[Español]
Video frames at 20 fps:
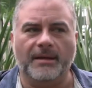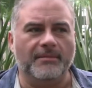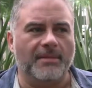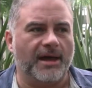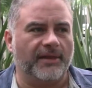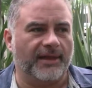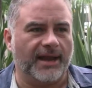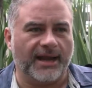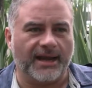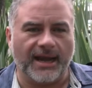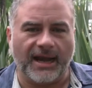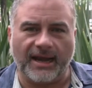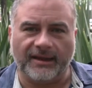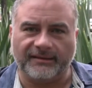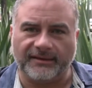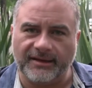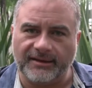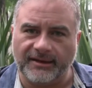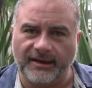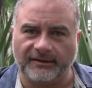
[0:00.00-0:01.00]
Madriana
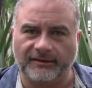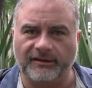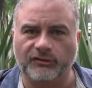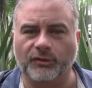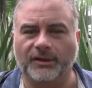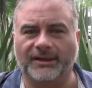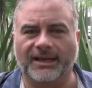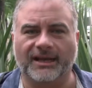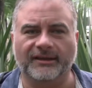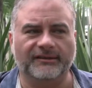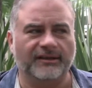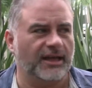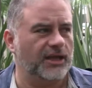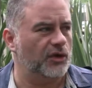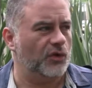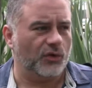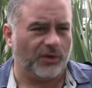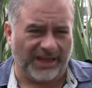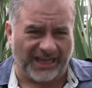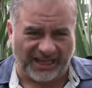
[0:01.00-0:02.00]
las Indias,
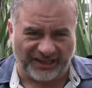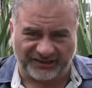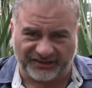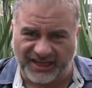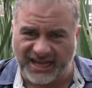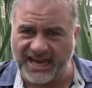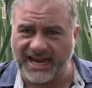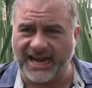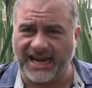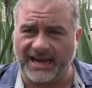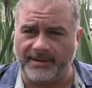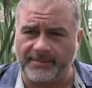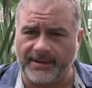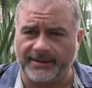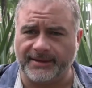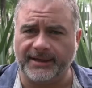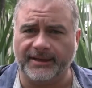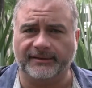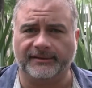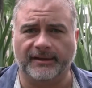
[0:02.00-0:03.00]
Dishuatlancillo y sigue la
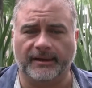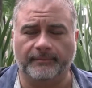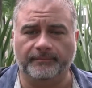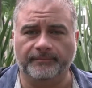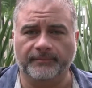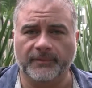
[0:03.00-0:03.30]
madriza.